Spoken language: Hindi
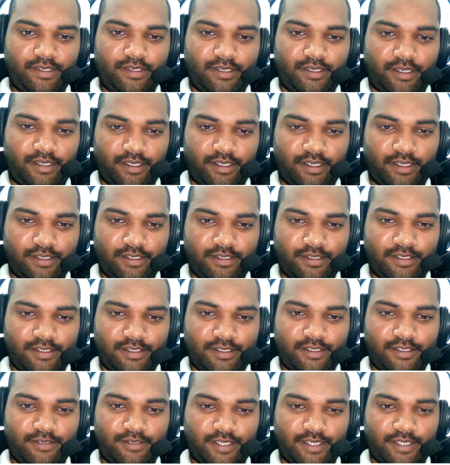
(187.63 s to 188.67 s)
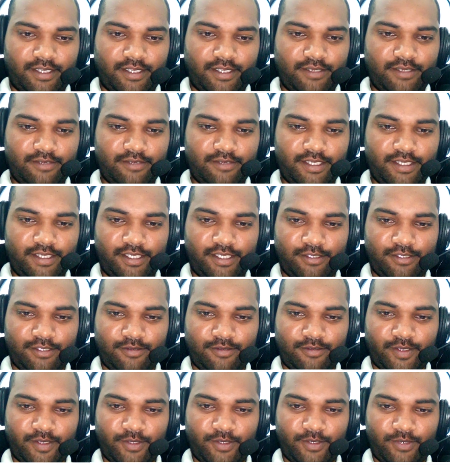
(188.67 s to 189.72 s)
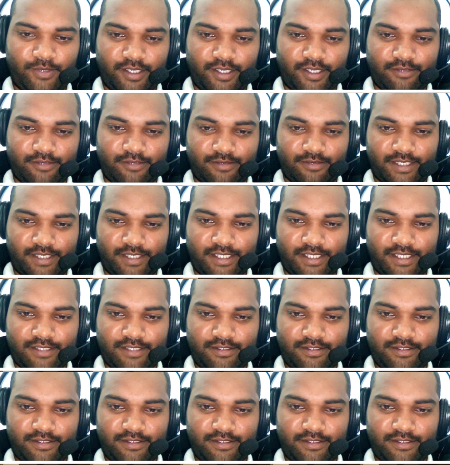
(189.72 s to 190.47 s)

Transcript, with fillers: आगे देखा हड्डी उड्डी के थोक लौका दो तो भैया